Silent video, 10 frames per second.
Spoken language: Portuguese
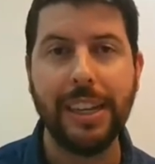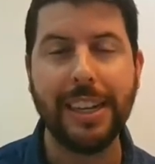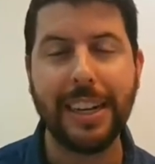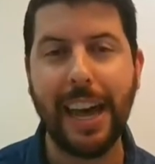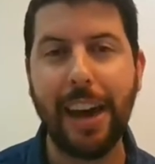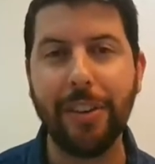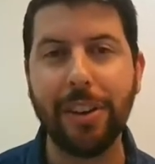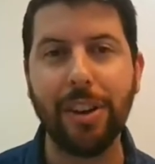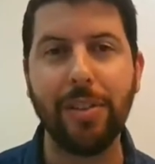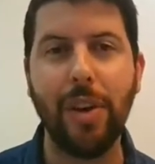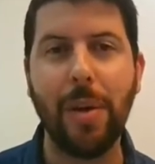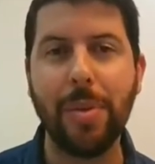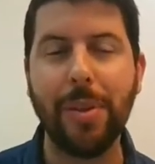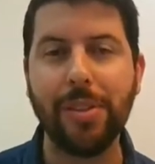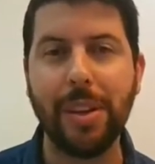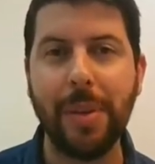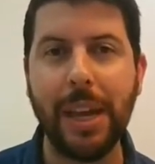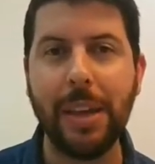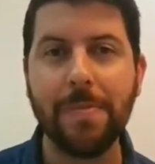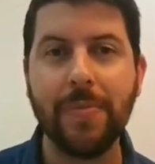E claro que eu não vou abrir mão
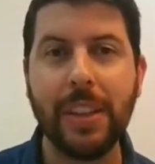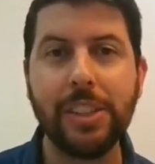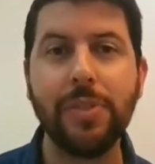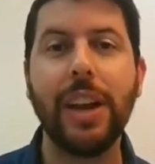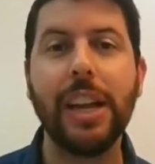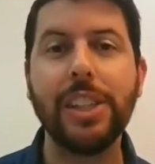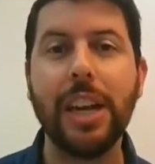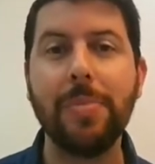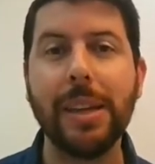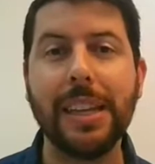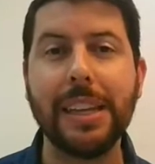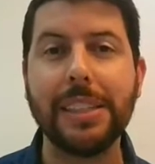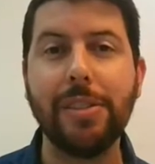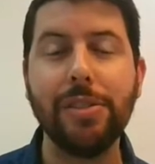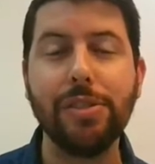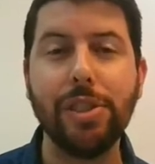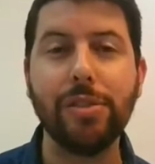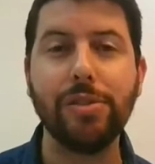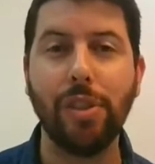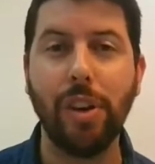também de falar de alimentação e do
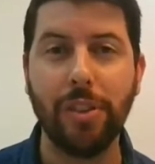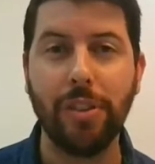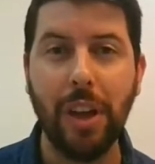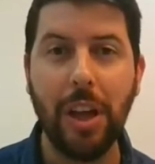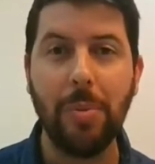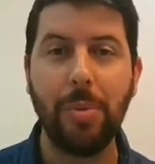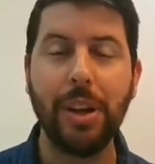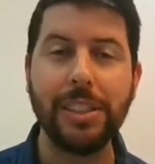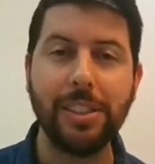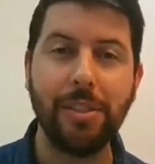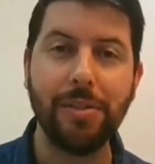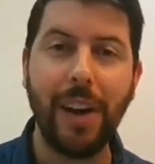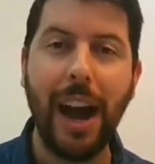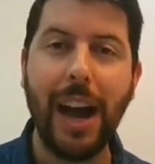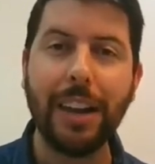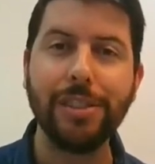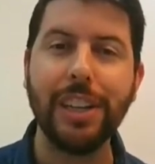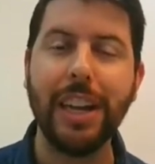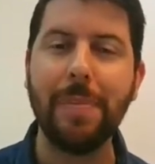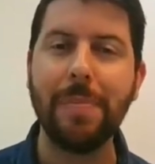seu sono, porque são
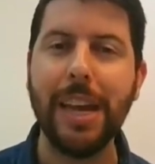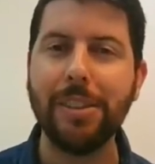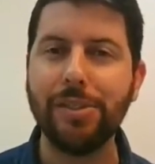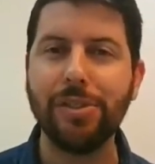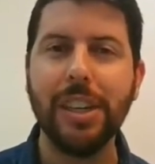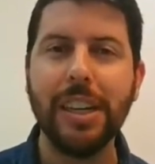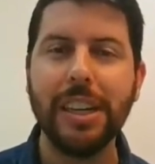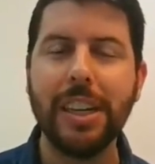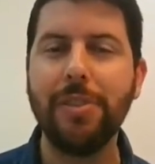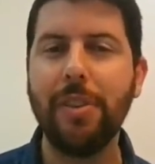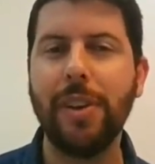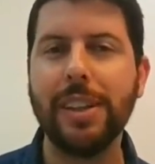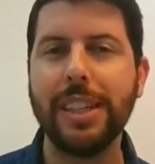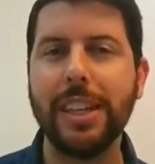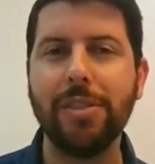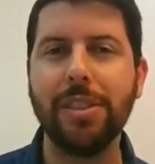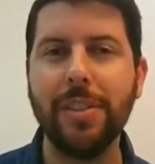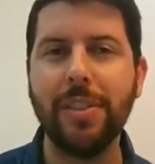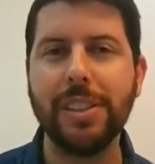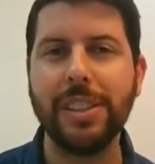vários elementos que vão fazer com
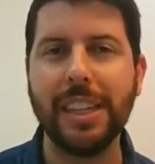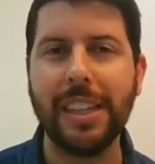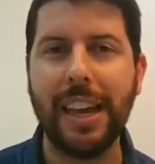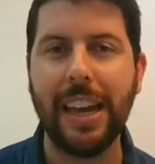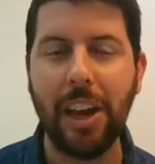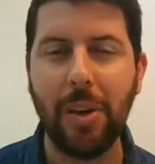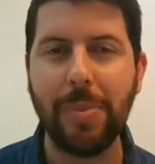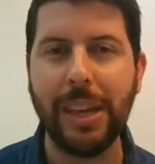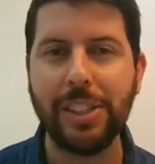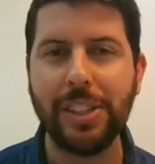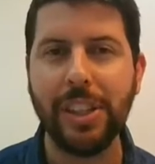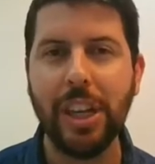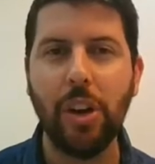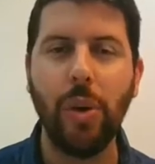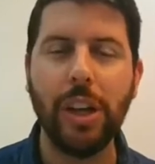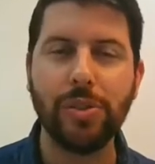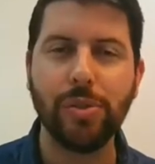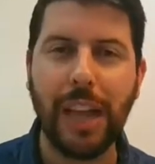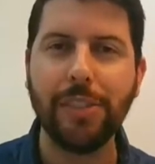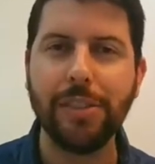que você tenha realmente o
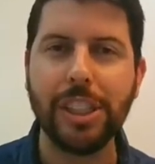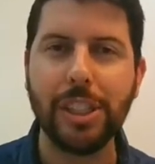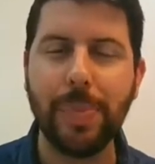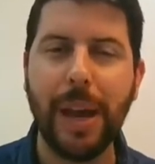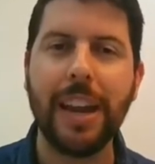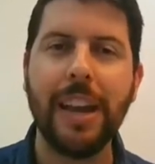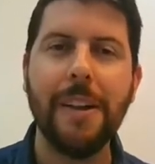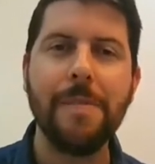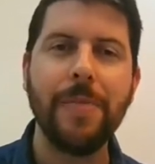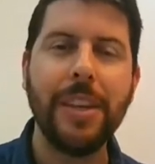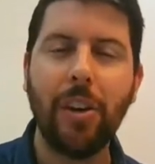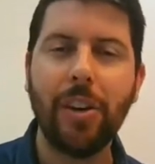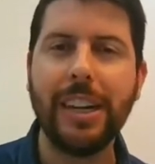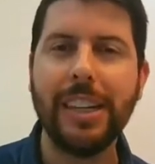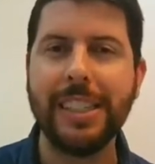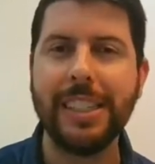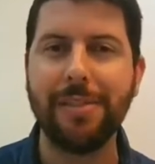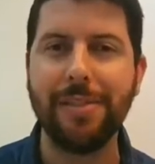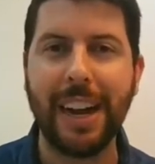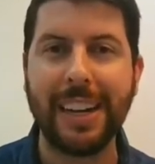resultado que espera e alcance a
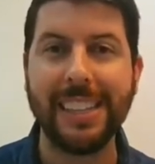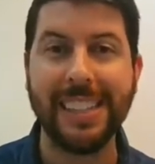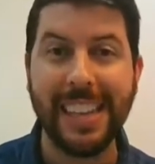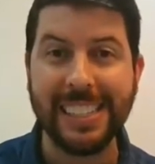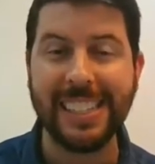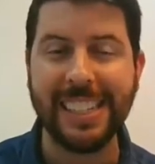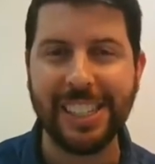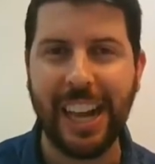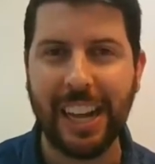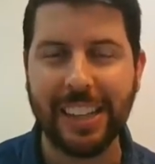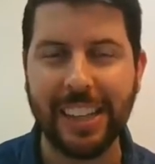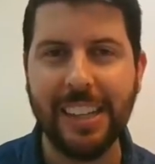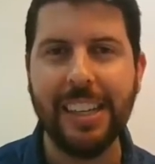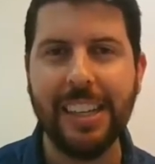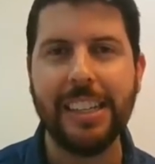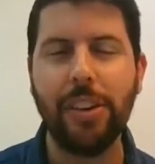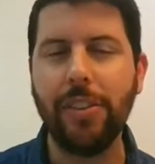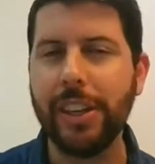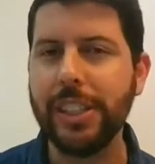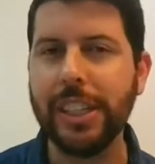vaga desejada. Então
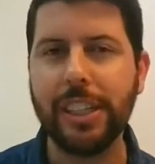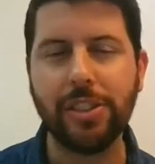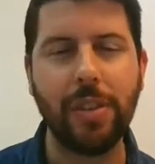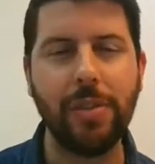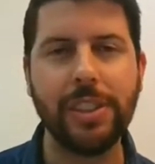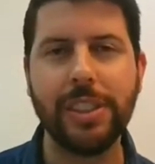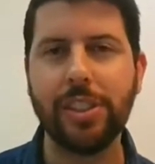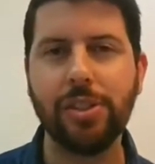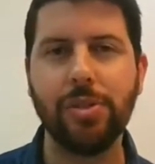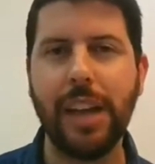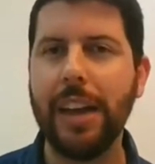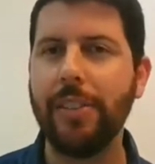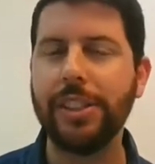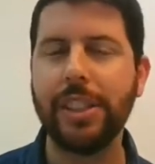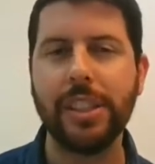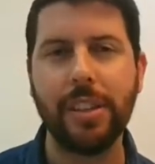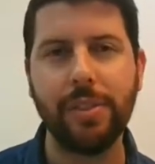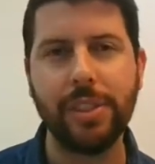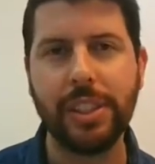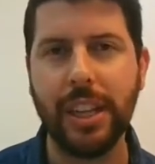não adianta só você estudar, não adianta
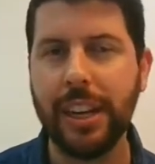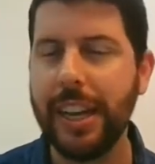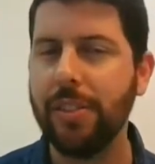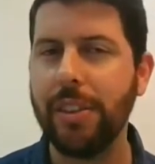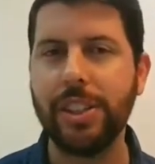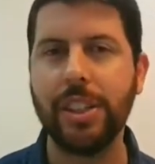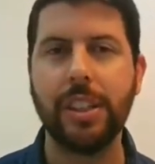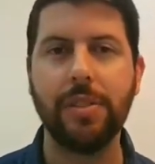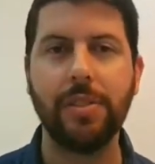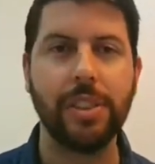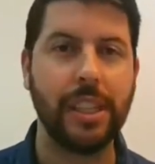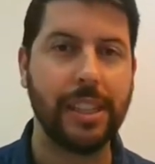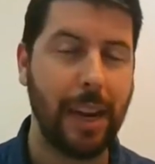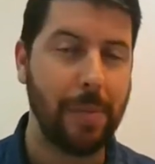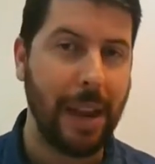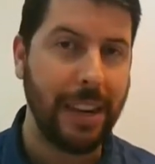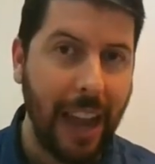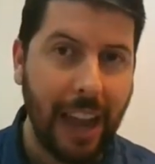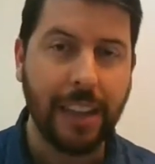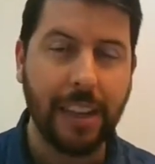você ler, não adianta você
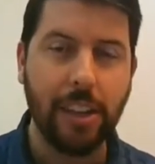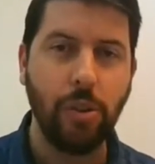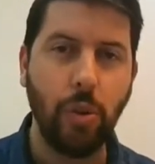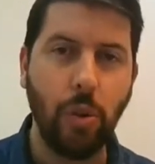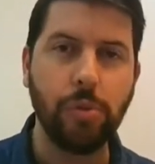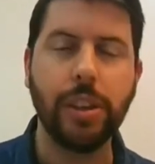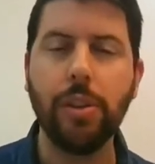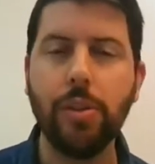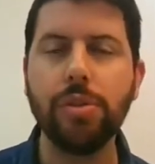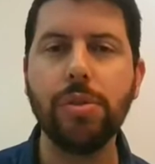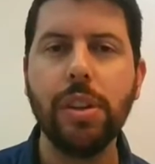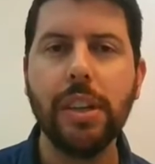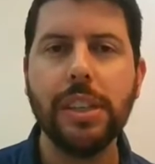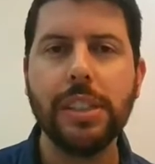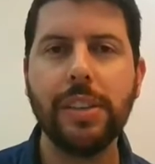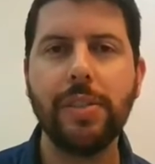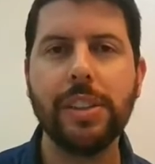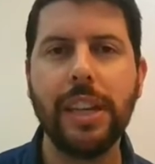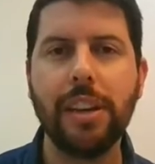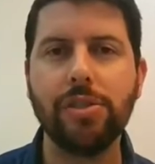trabalhar o conteúdo se
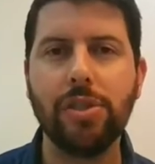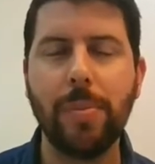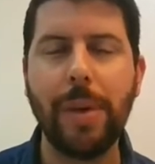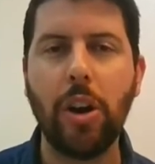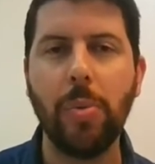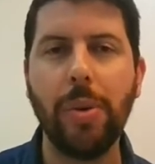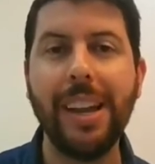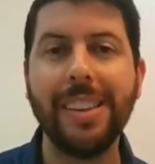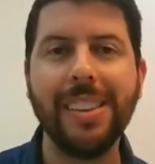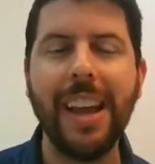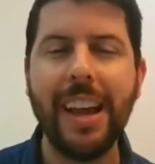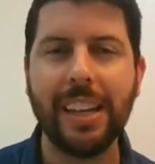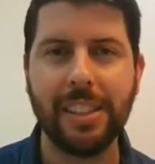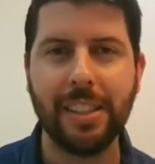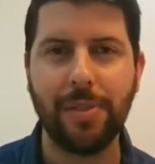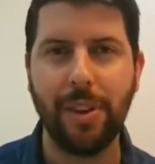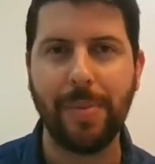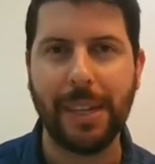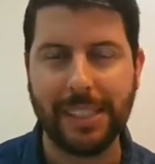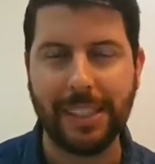você não souber como reter essa
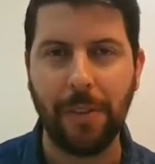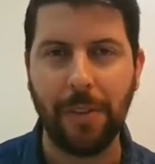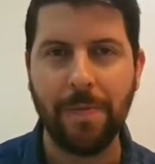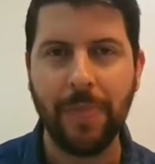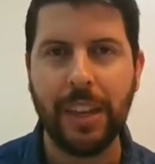informação.